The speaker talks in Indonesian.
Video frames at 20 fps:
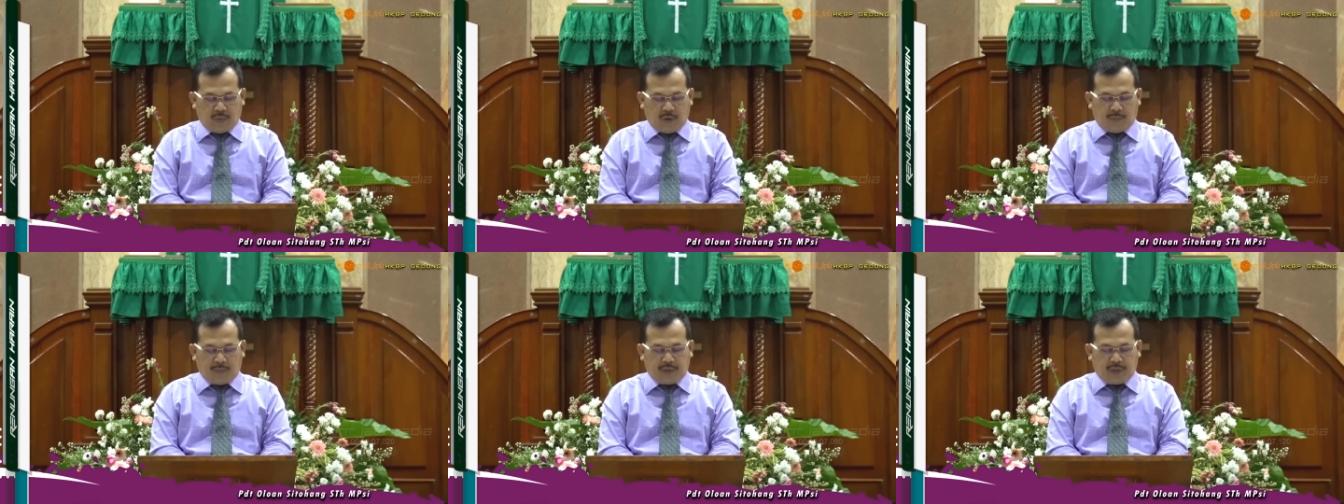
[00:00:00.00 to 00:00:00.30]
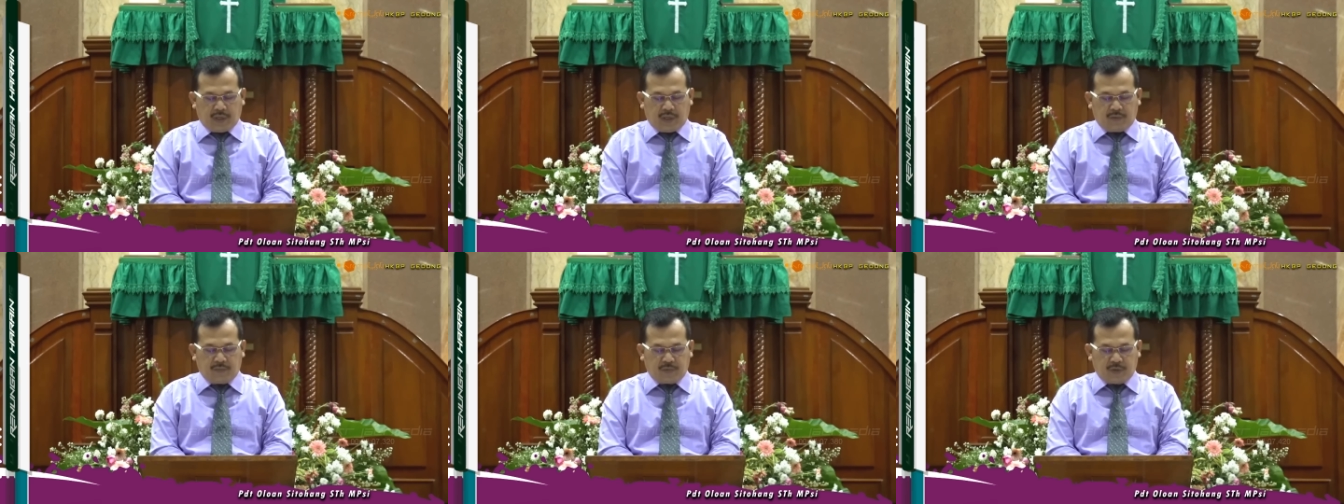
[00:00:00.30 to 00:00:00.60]

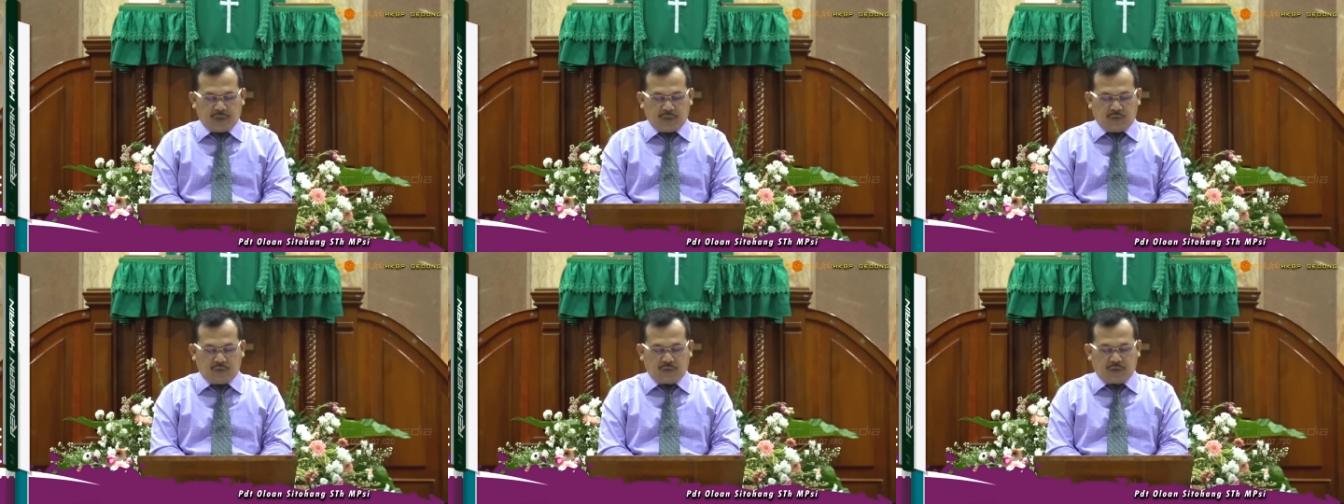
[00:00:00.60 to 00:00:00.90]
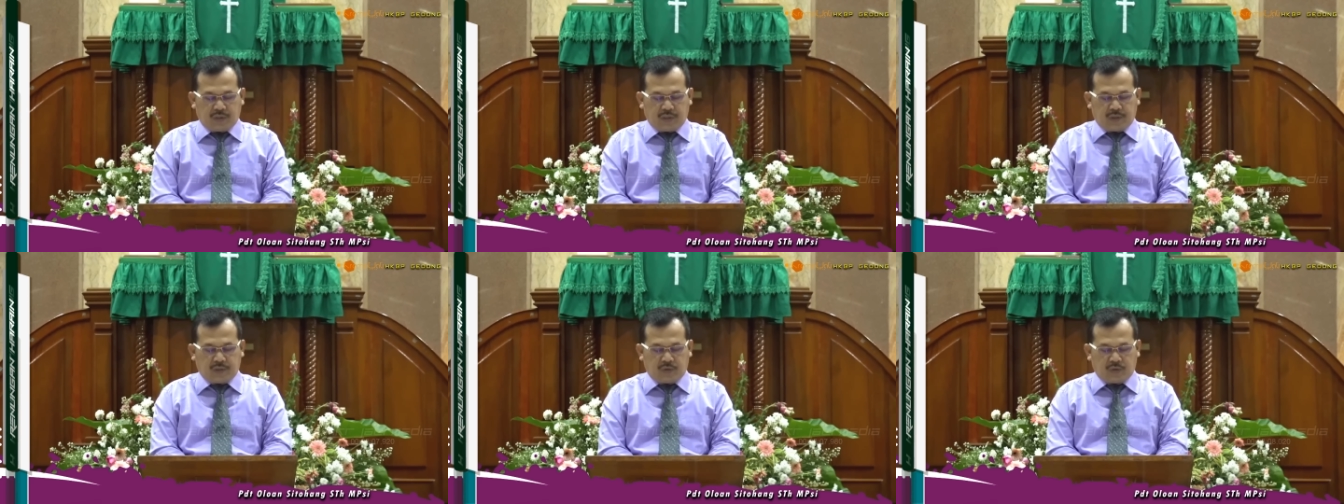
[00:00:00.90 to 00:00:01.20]
Bapa dalam
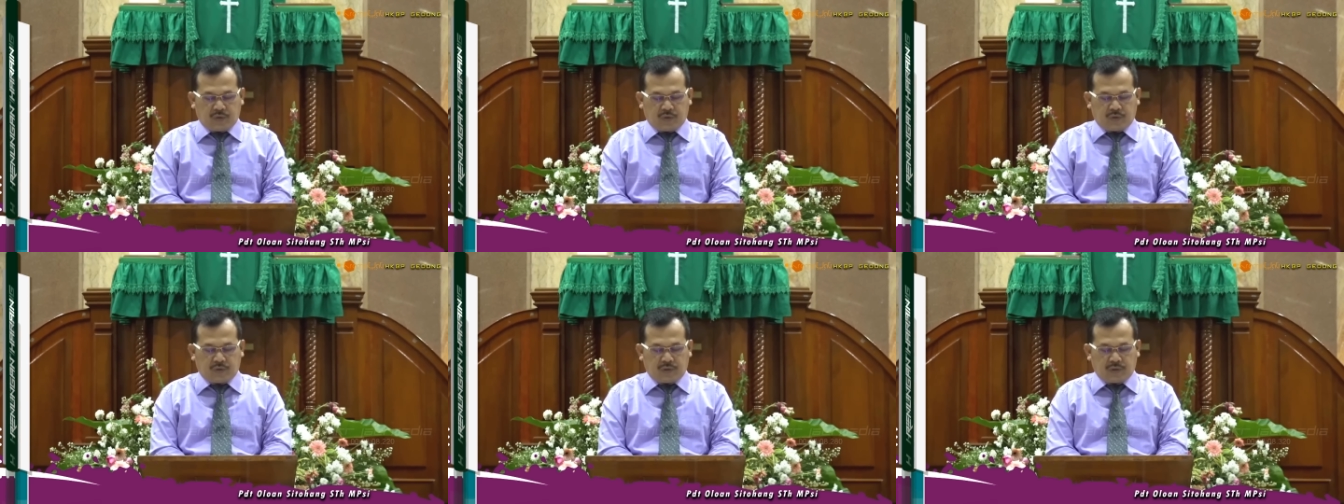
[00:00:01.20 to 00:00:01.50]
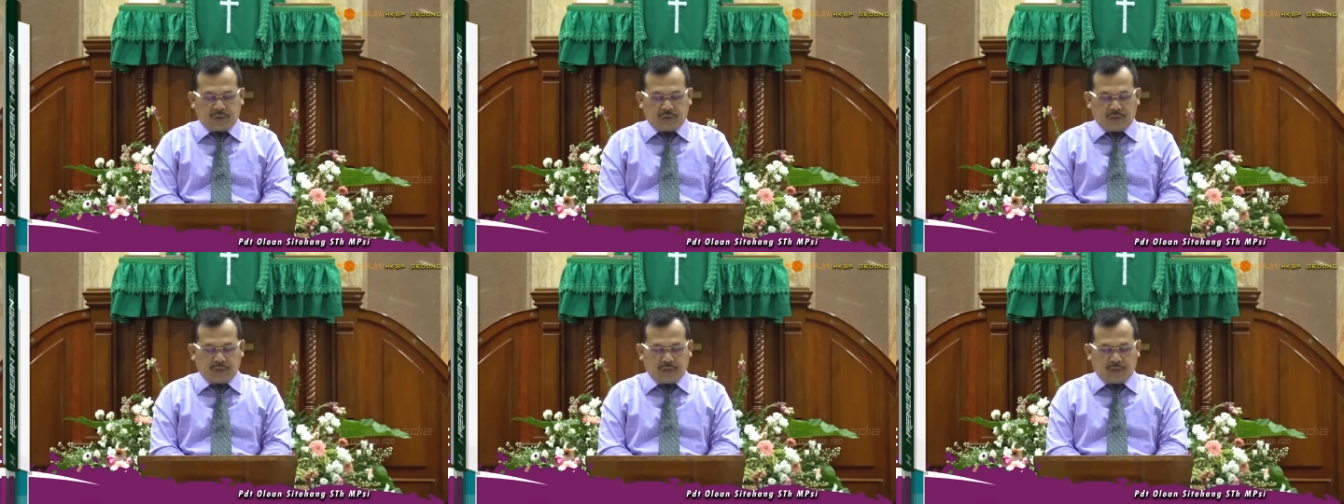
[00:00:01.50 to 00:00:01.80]
Yesus
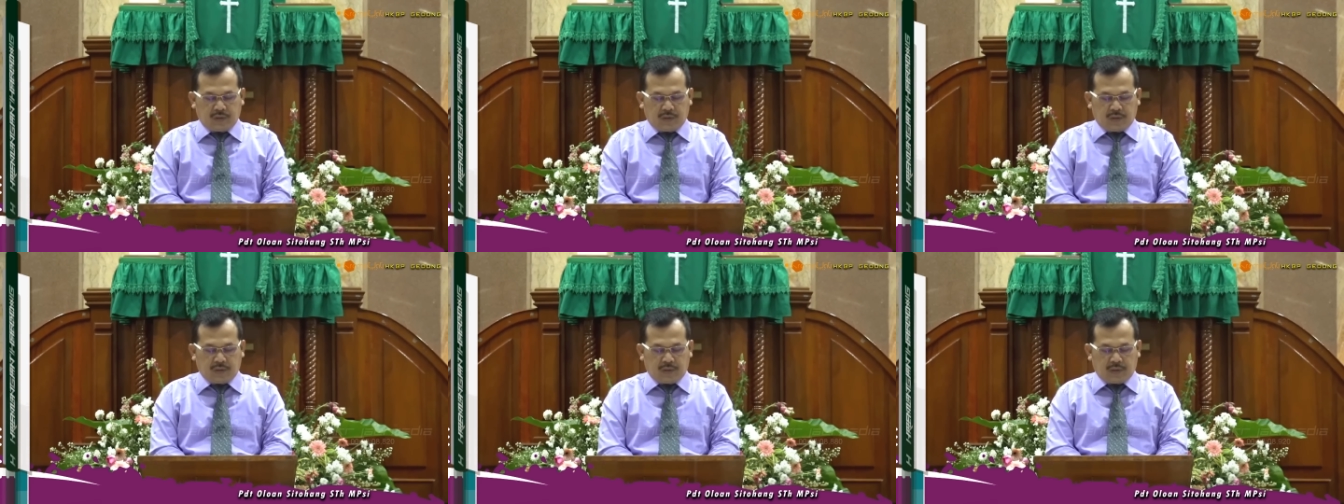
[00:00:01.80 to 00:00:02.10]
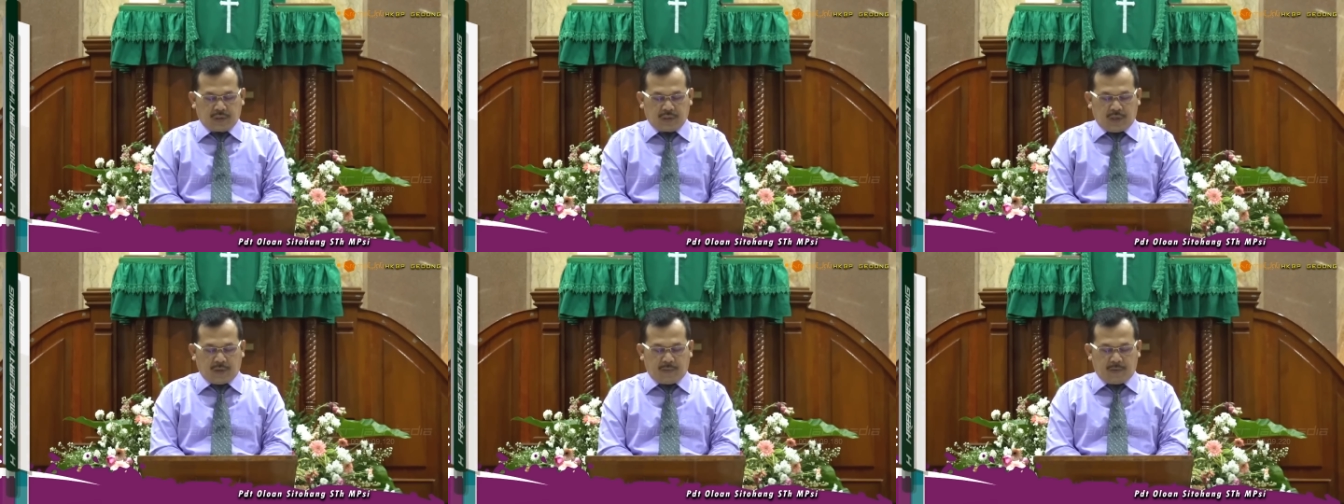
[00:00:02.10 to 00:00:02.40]
Kristus
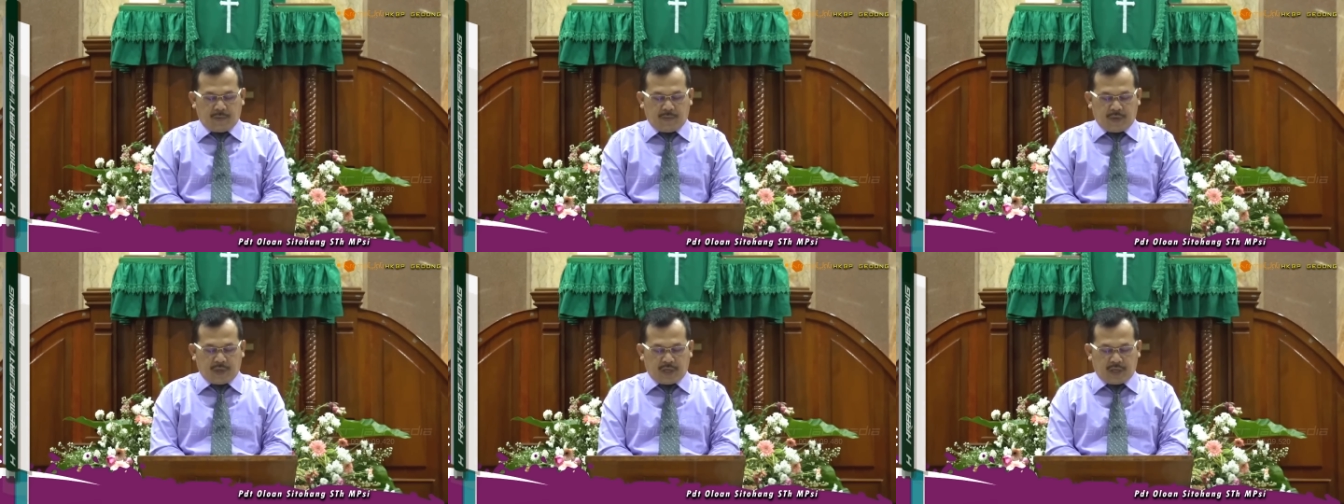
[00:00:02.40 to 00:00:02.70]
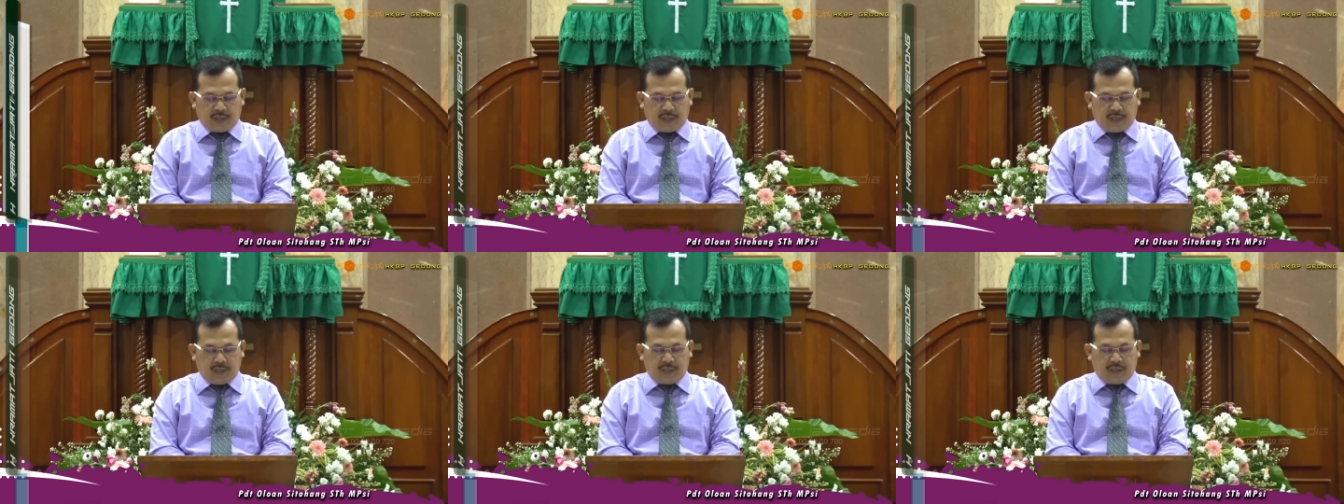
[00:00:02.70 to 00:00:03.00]
kami
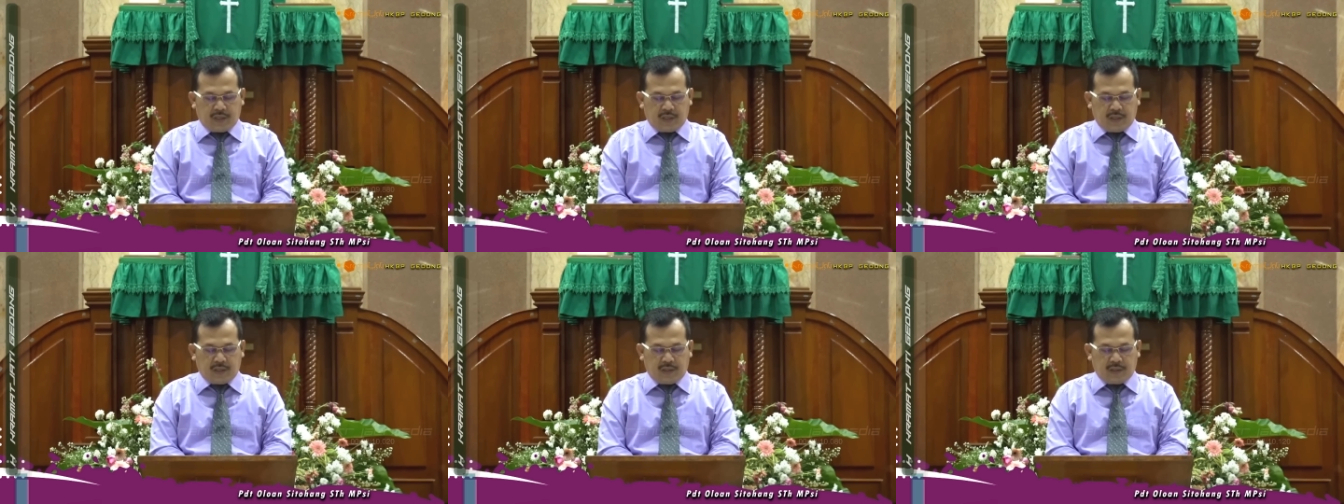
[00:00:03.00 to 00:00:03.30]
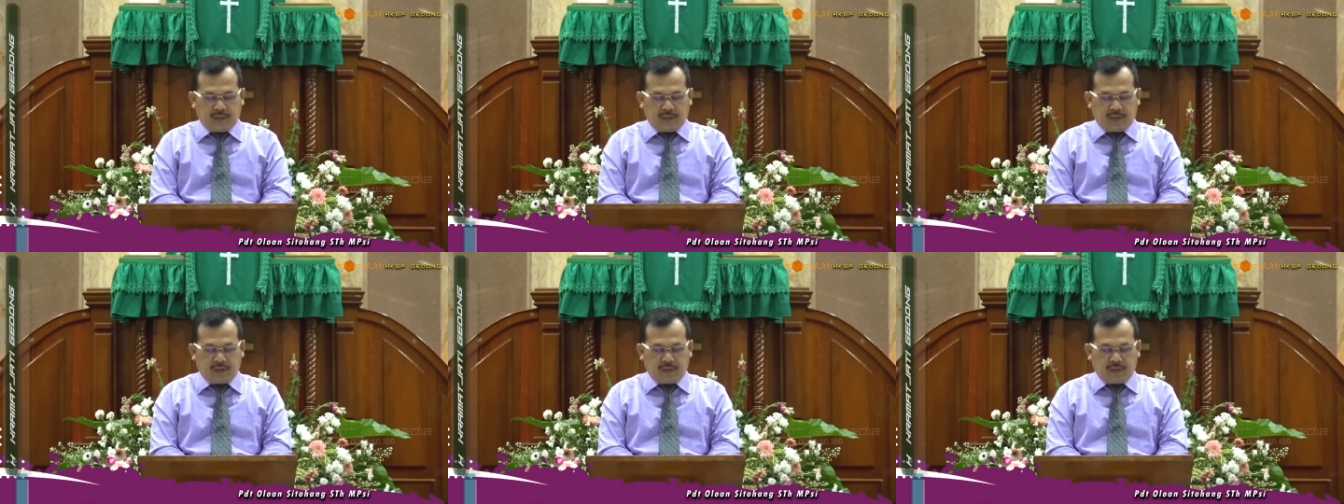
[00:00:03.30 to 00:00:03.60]

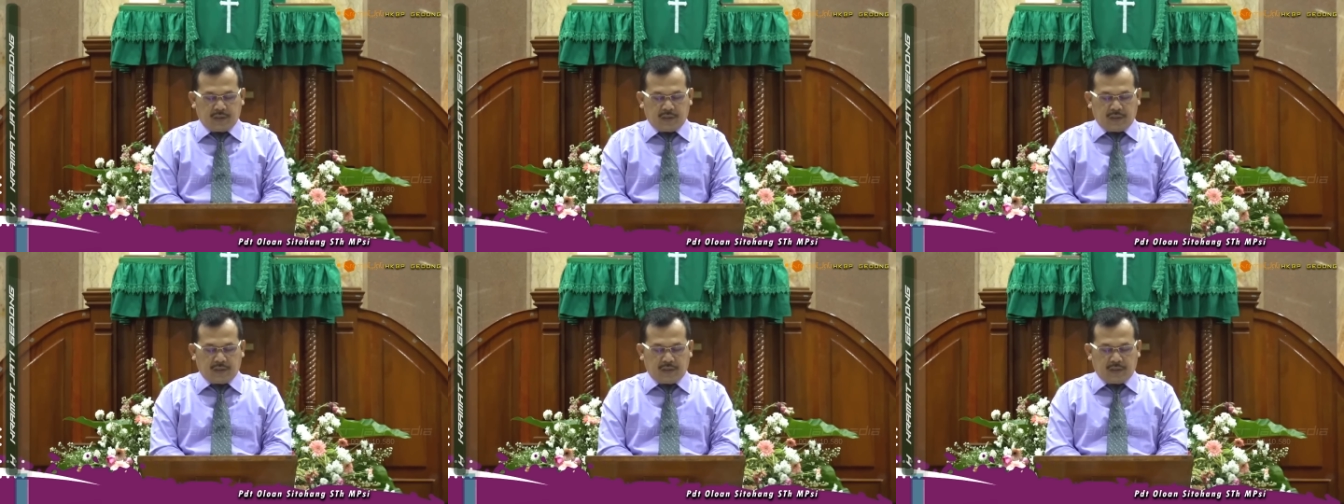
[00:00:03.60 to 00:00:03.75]
meyakini